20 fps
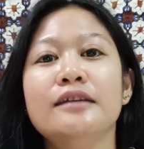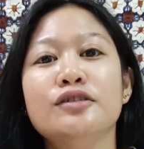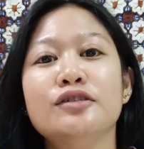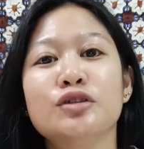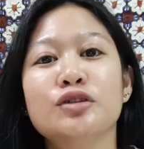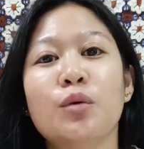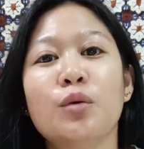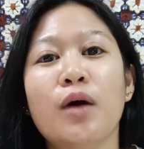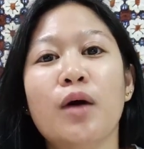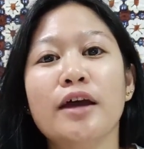
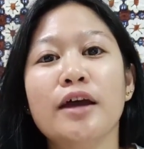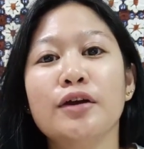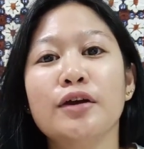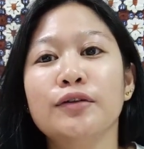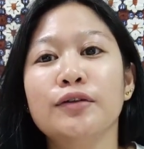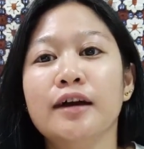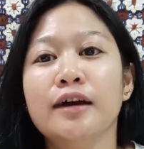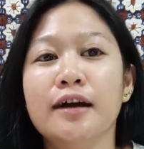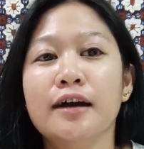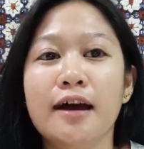And so,
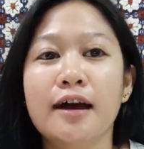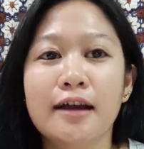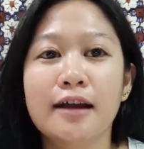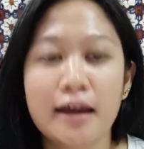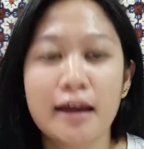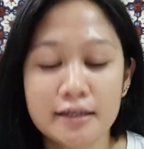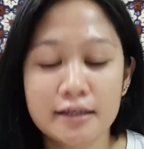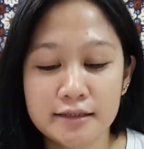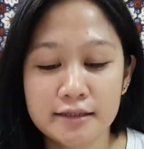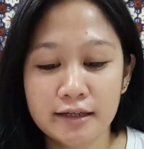ayun na nga
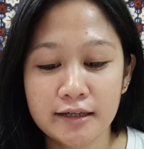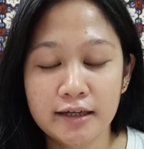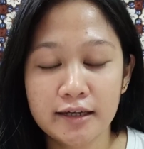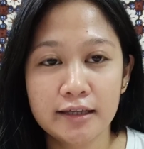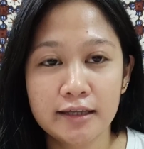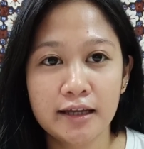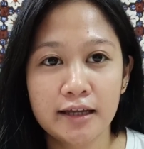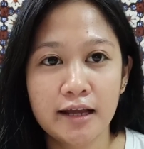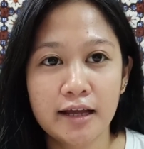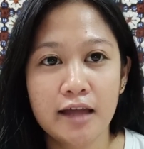guys,
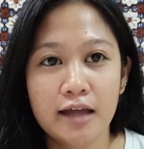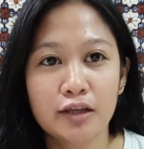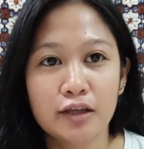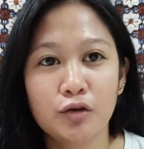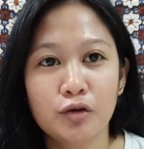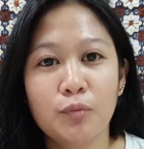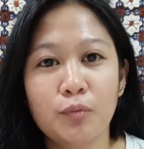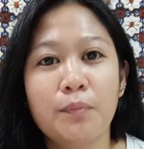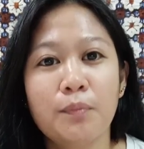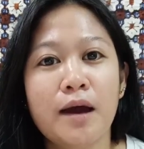nakita
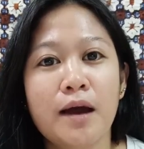natin kung